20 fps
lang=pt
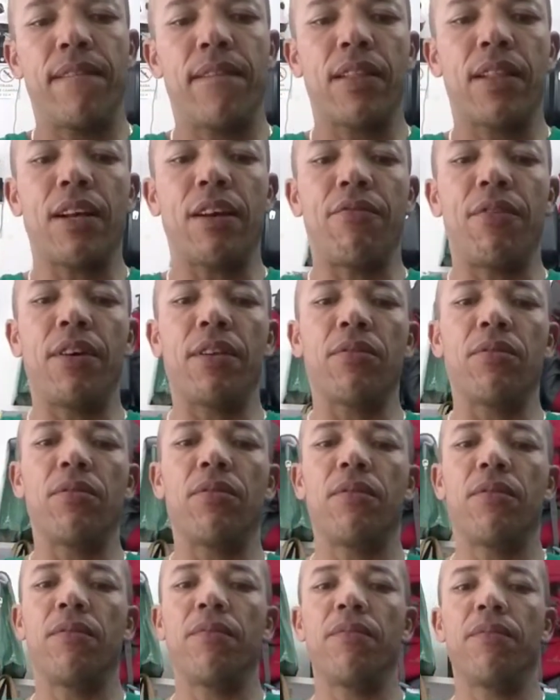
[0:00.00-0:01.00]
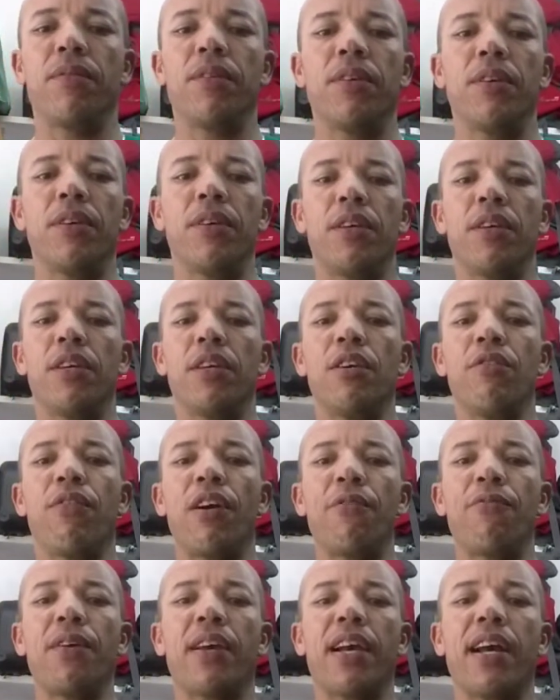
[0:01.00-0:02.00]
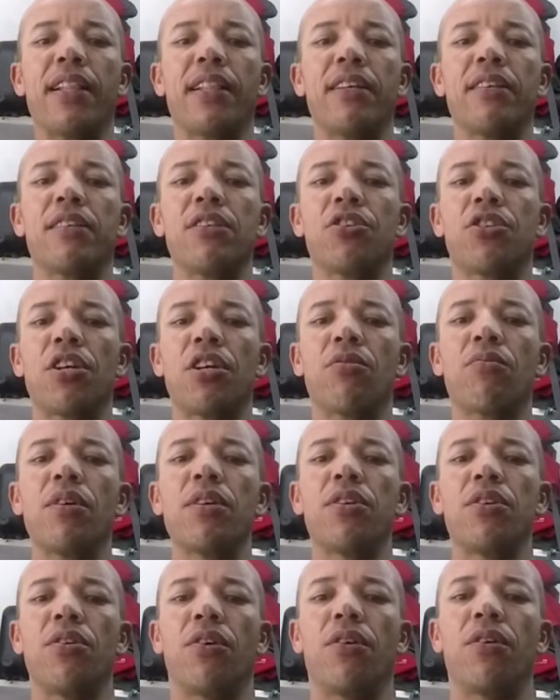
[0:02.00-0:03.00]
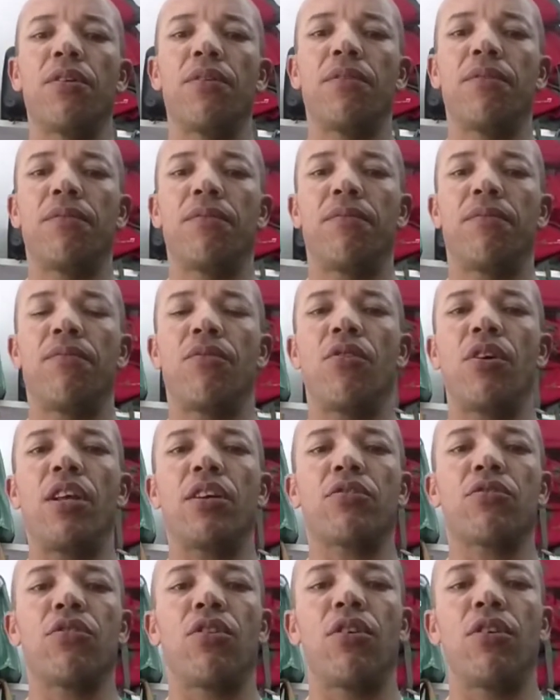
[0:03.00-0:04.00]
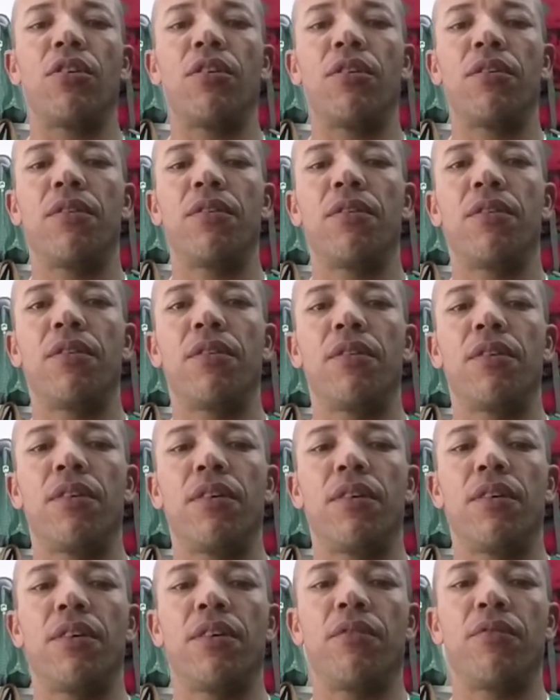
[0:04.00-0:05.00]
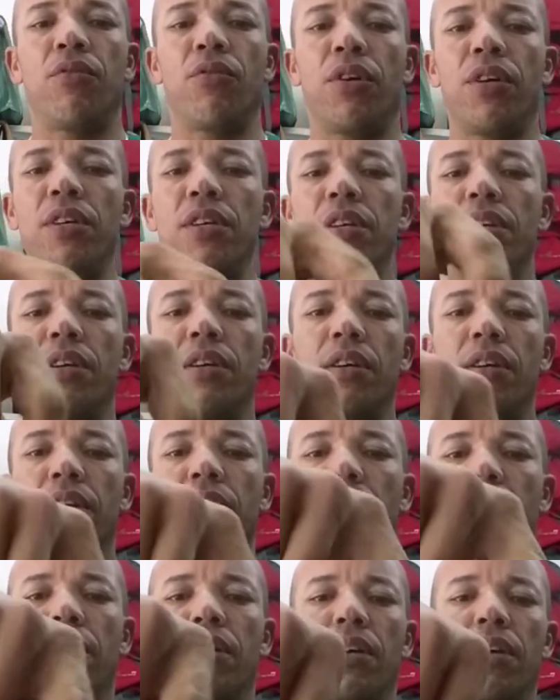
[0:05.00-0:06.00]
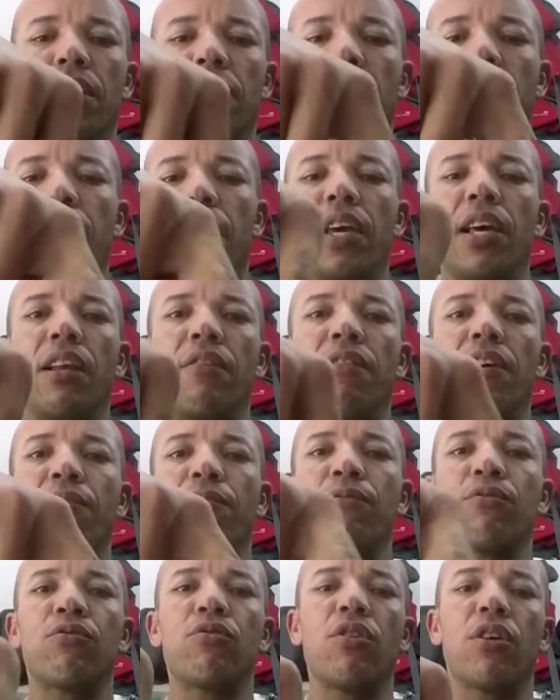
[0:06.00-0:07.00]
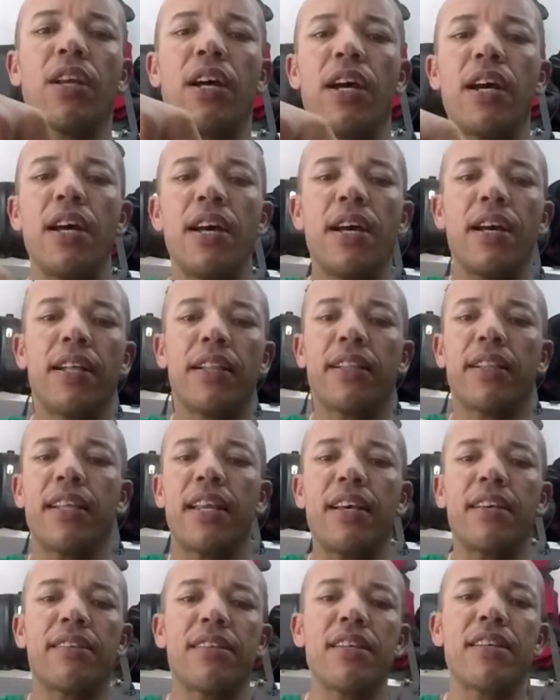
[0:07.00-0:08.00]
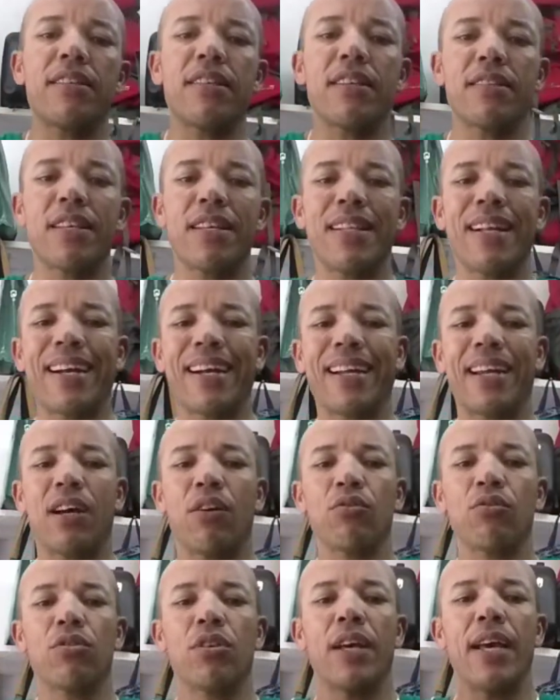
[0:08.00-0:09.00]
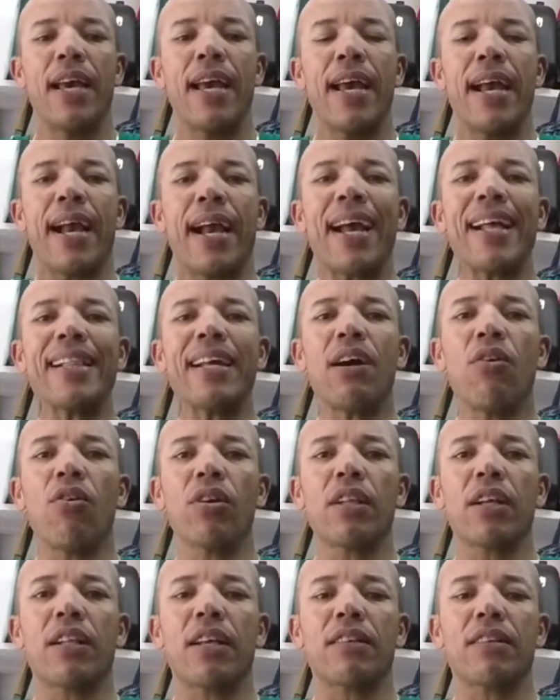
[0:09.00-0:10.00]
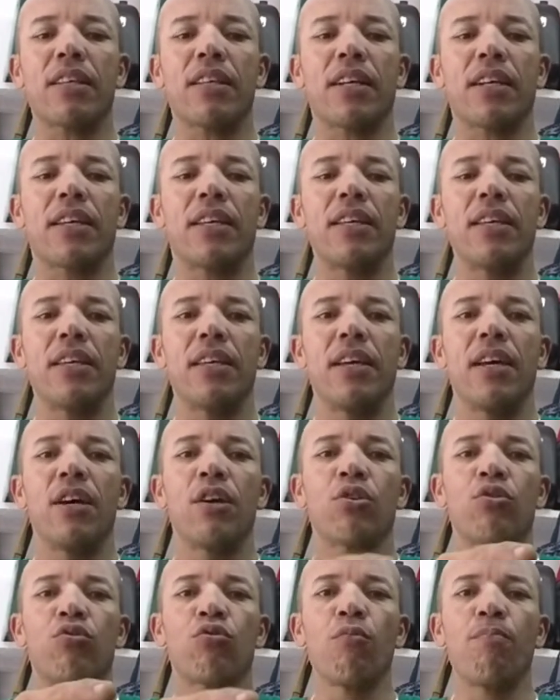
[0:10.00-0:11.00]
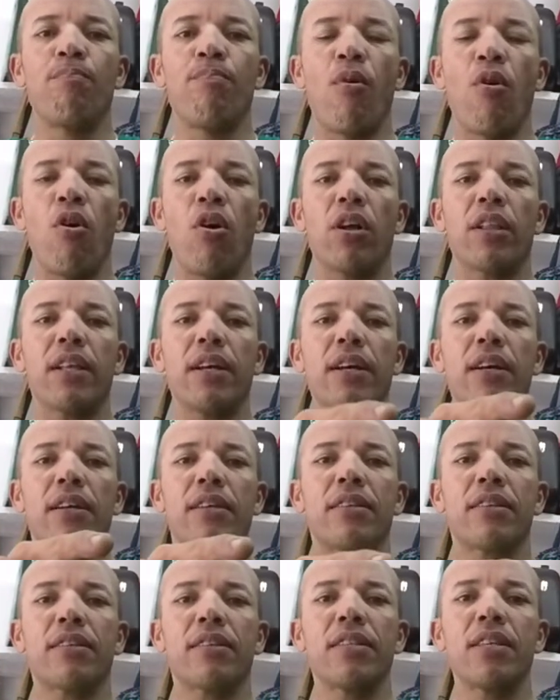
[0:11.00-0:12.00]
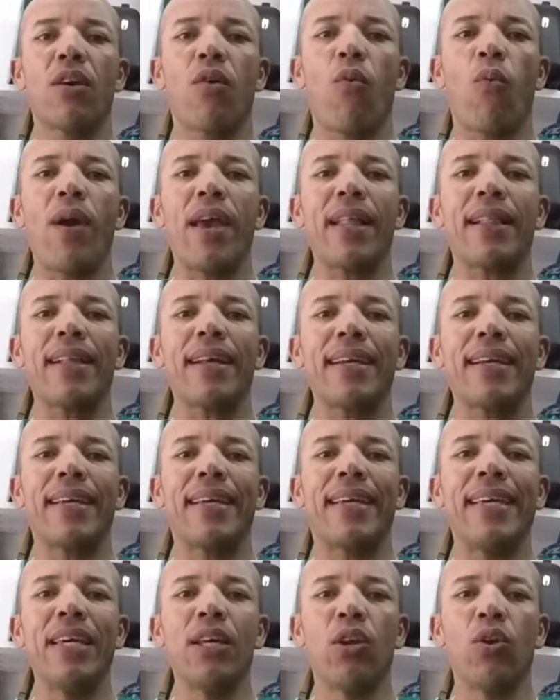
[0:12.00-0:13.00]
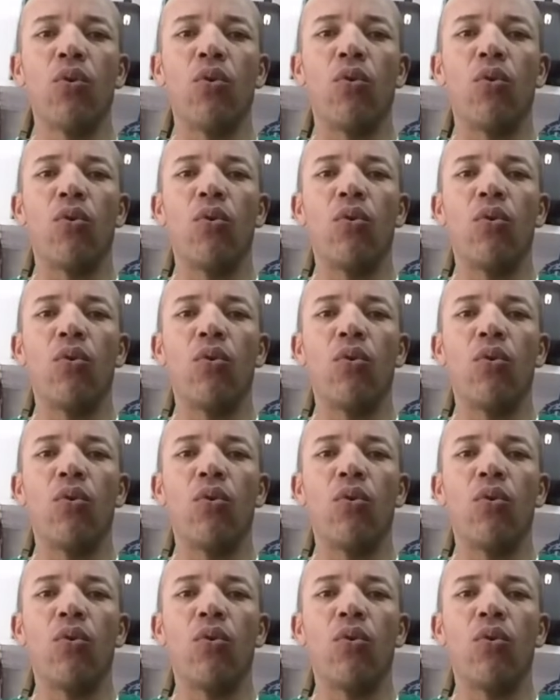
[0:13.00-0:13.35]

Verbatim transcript: Tá vendo? E vai ficar desse jeito aí, ó. Olha só. Viu aí? Ela vai funcionar 360 graus. Cada roda dessa daqui suporta 50 quilos.